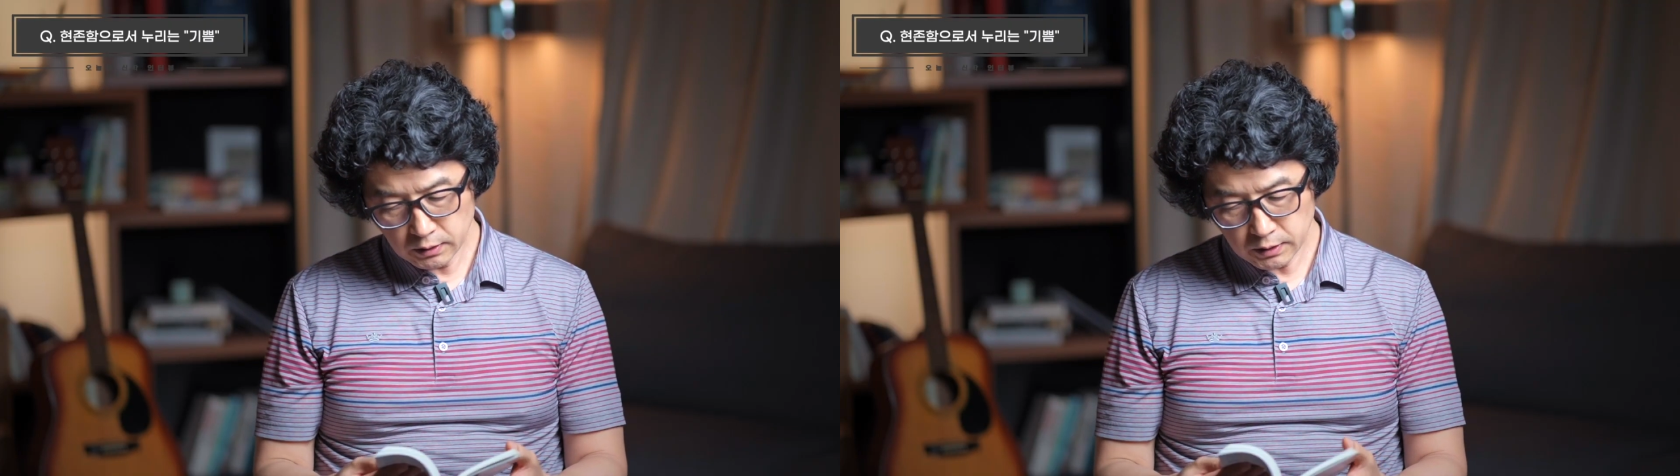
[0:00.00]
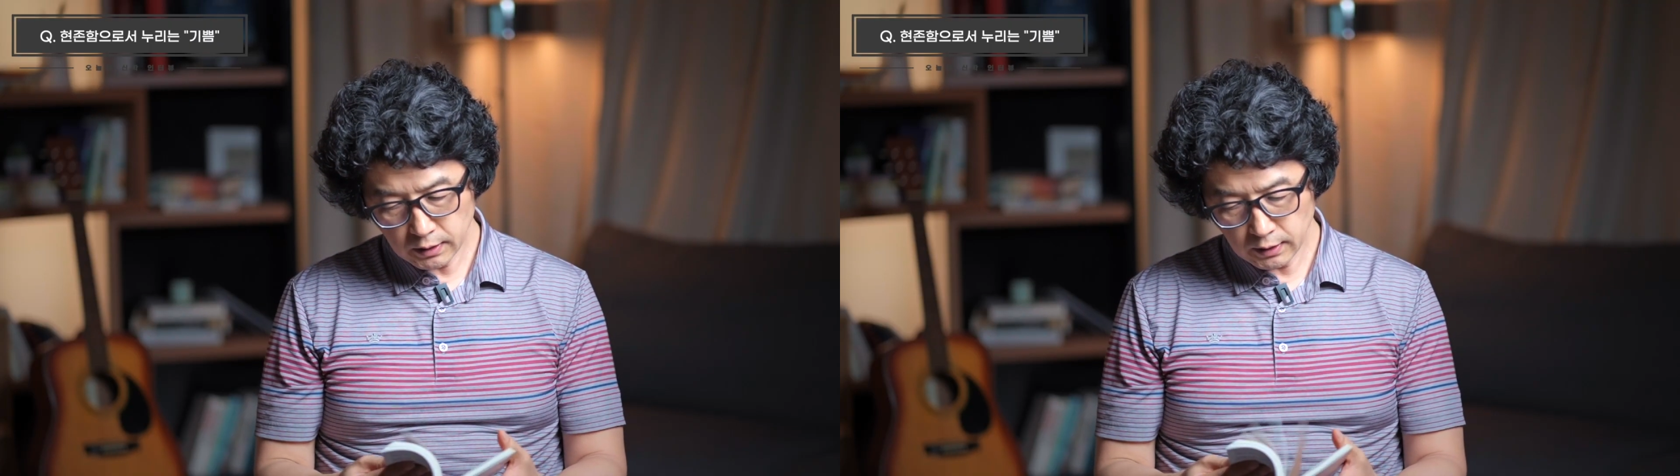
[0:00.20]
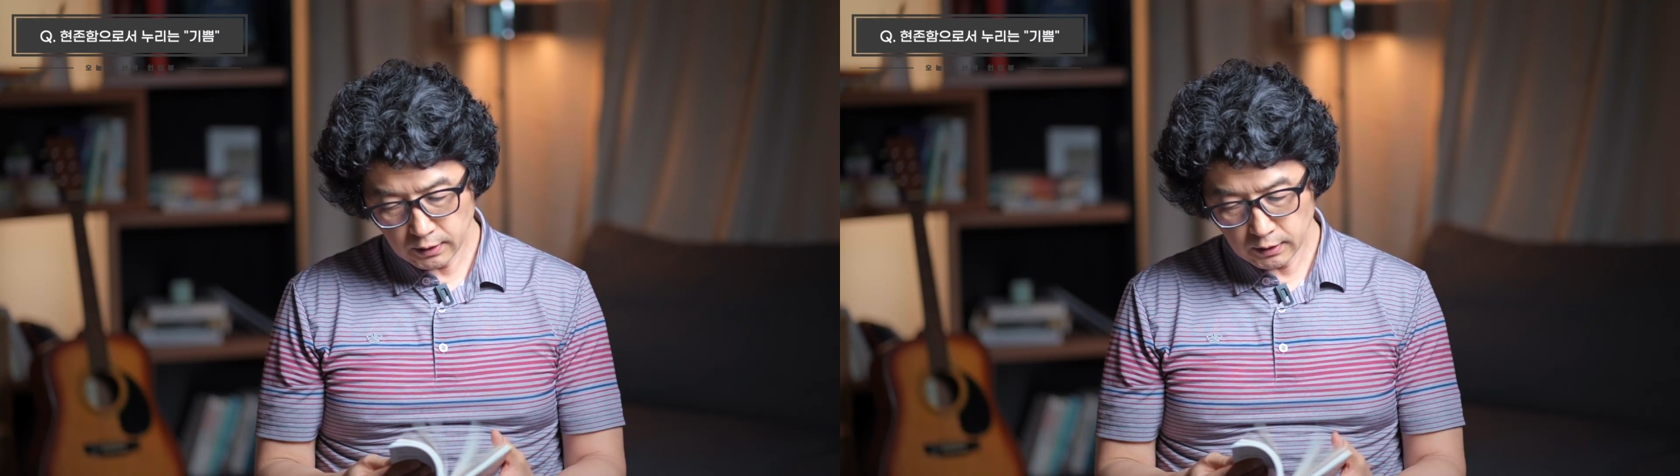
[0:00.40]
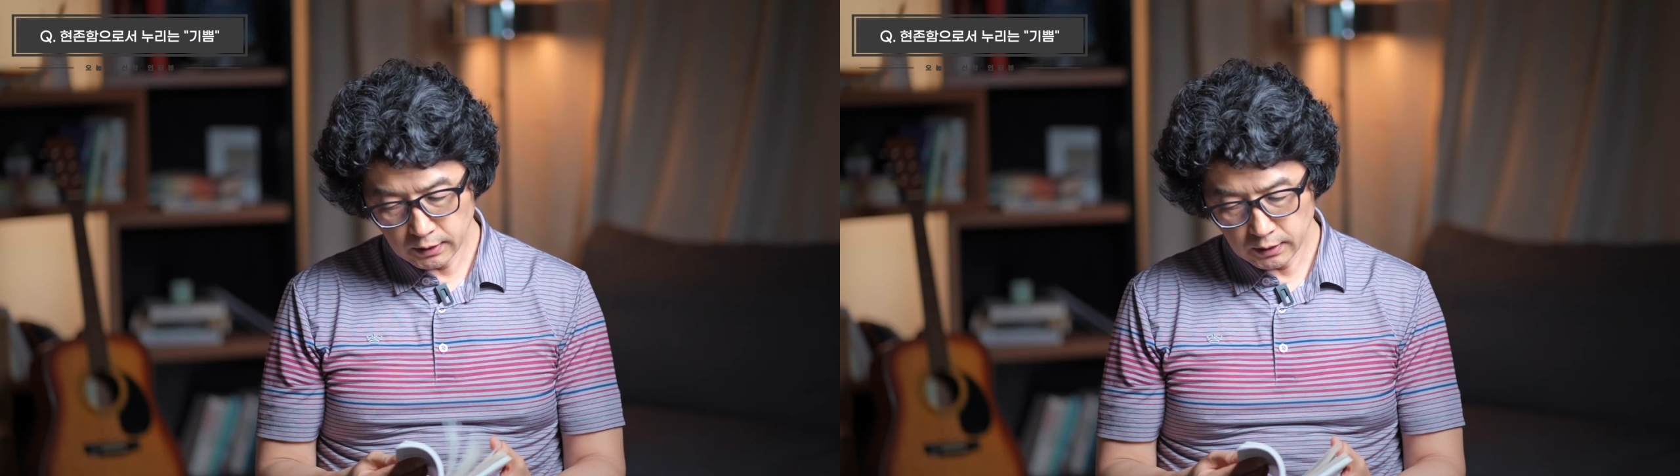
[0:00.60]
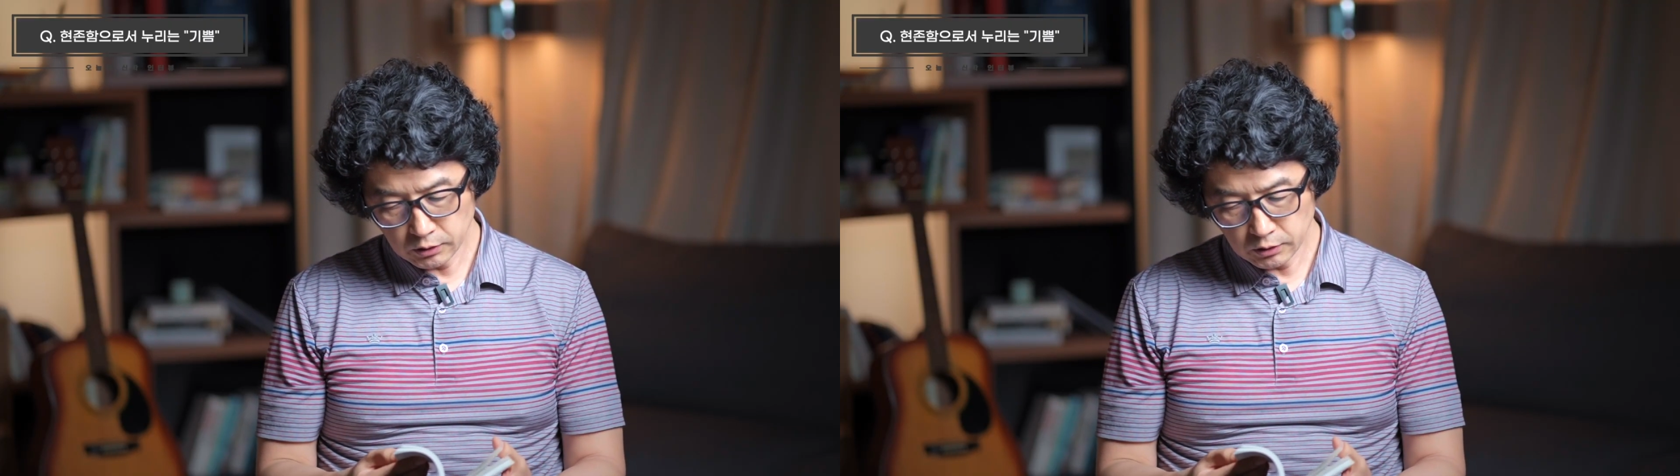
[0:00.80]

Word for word: 제가